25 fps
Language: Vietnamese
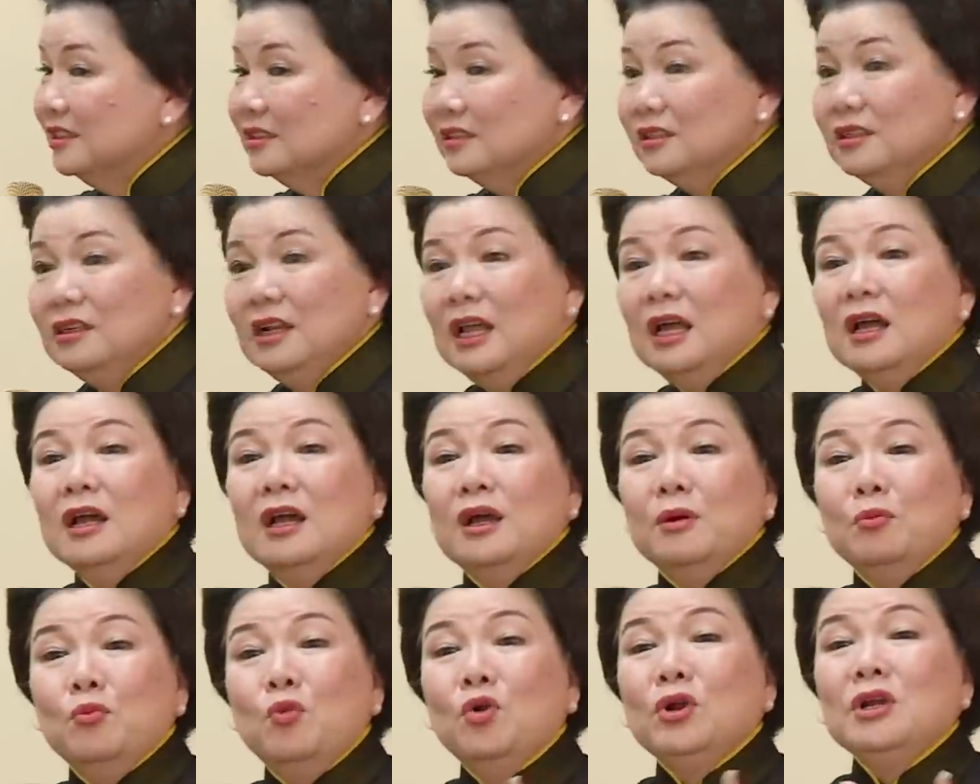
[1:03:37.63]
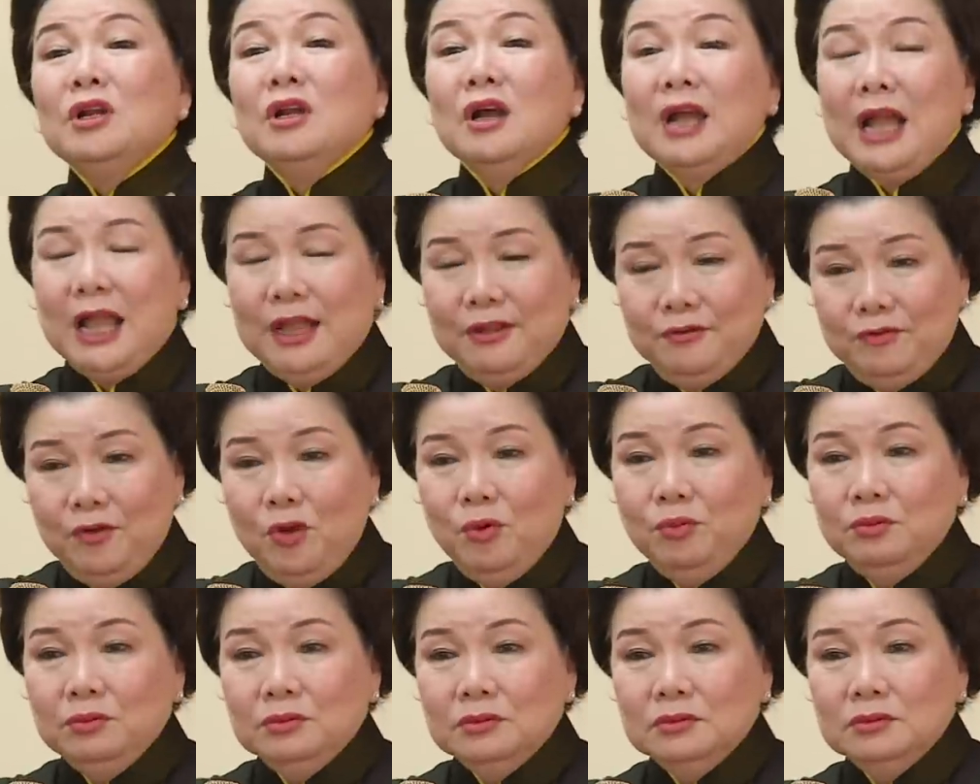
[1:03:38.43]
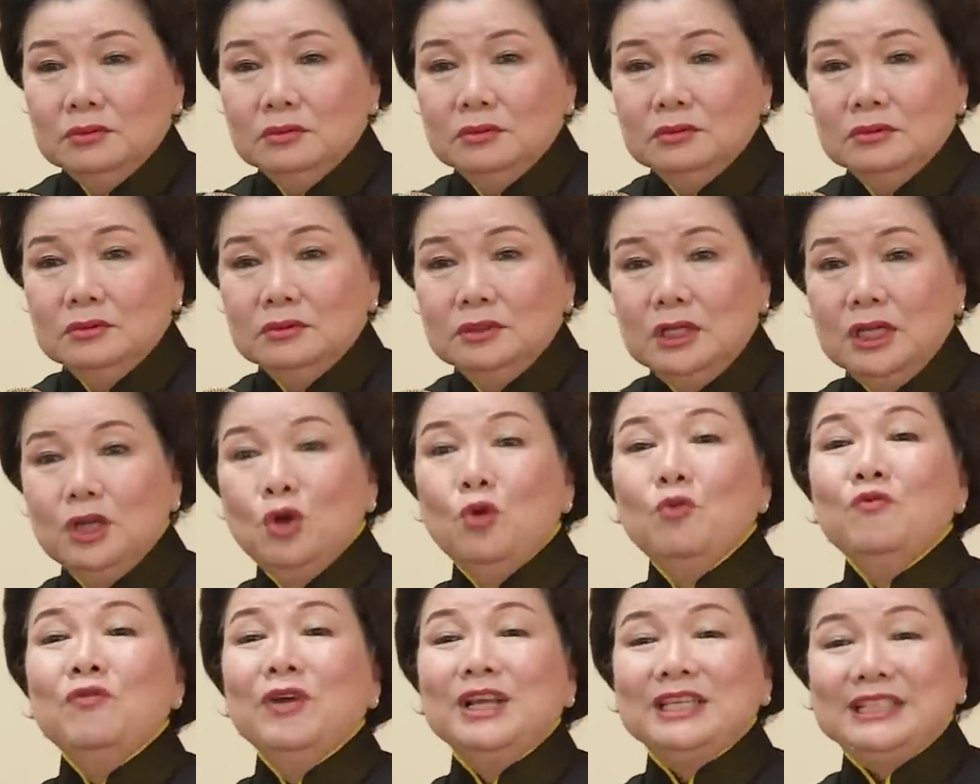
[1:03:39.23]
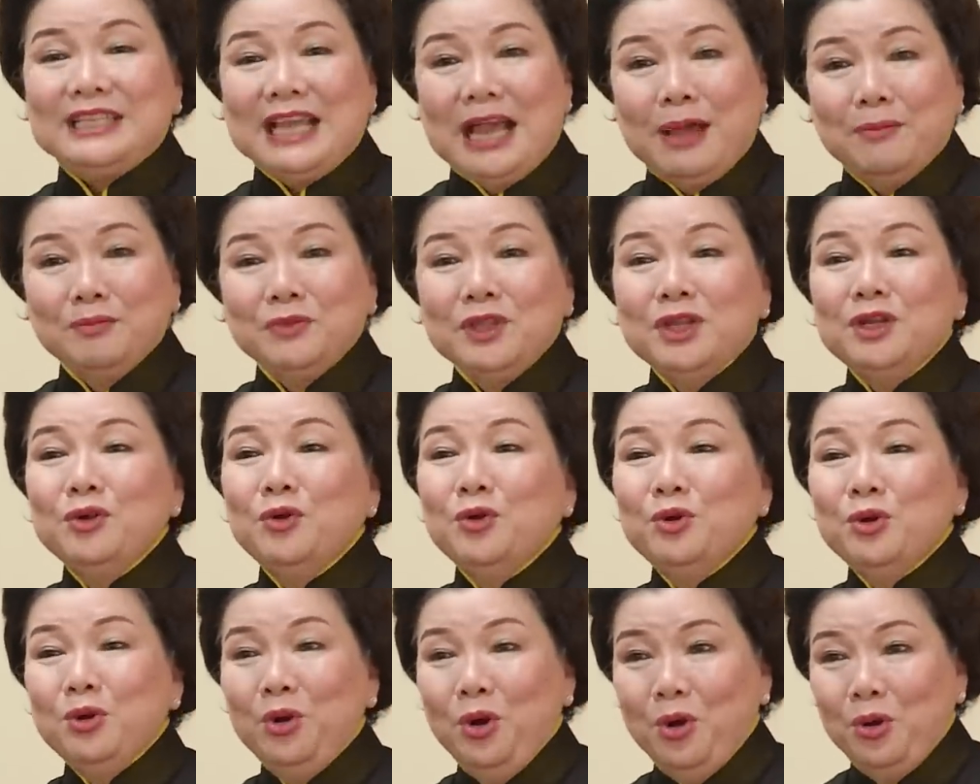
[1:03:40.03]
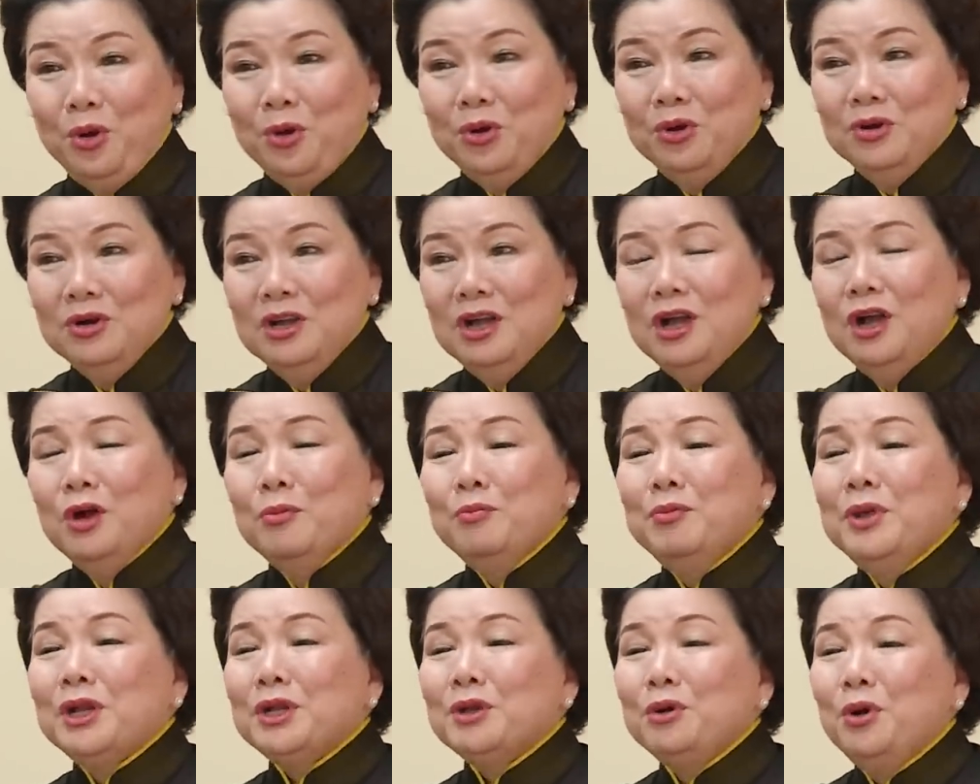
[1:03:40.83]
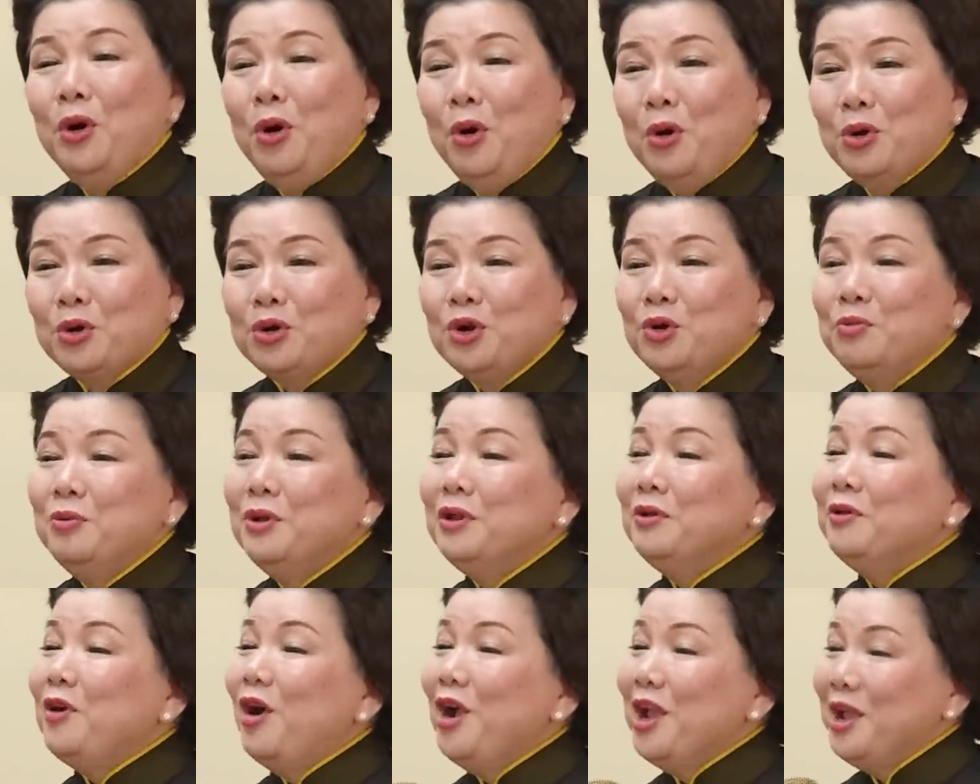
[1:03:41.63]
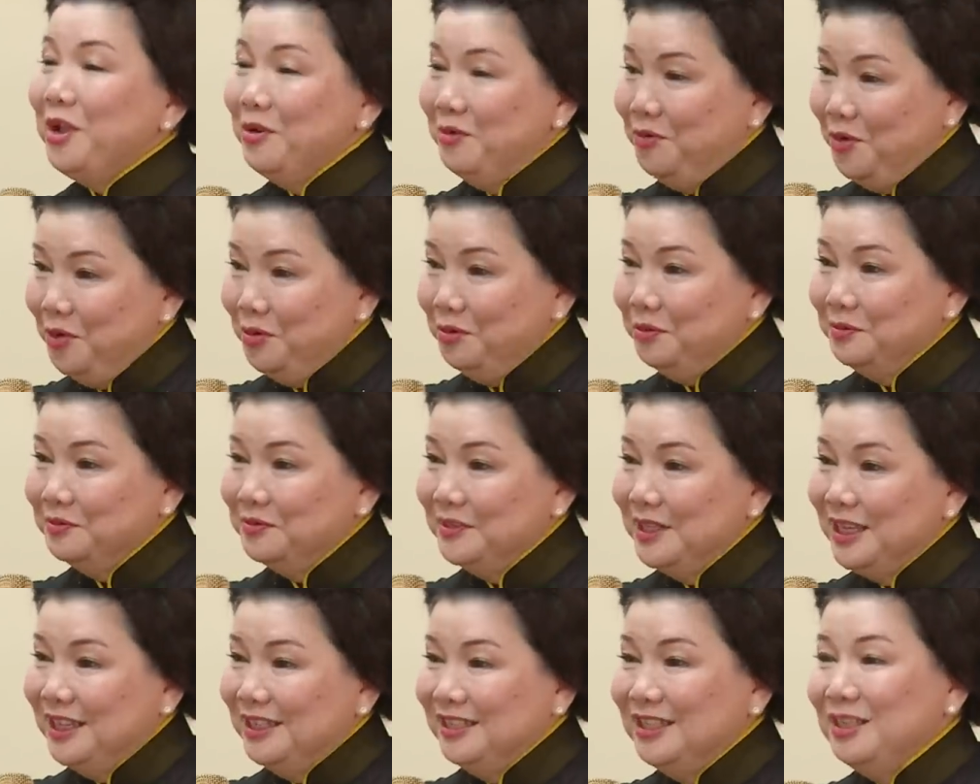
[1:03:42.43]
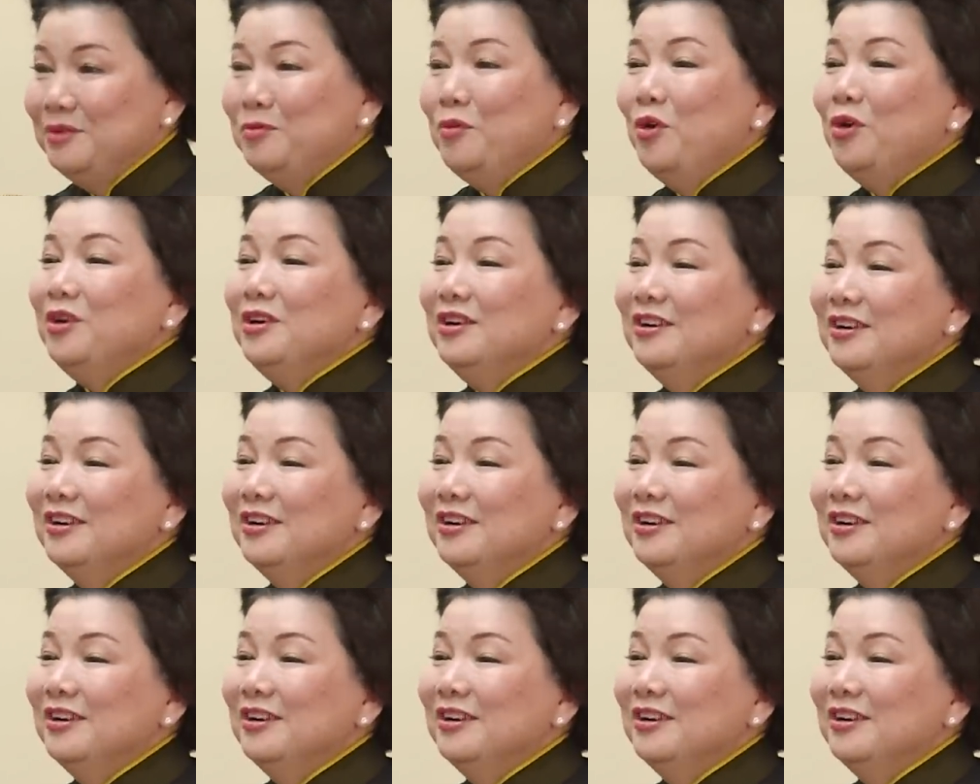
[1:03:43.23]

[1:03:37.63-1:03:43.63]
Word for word: Tức là muốn được hạnh phúc thì cũng phải chạm tới nỗi khổ, biết khổ rồi mới có hạnh phúc. Nhưng mỗi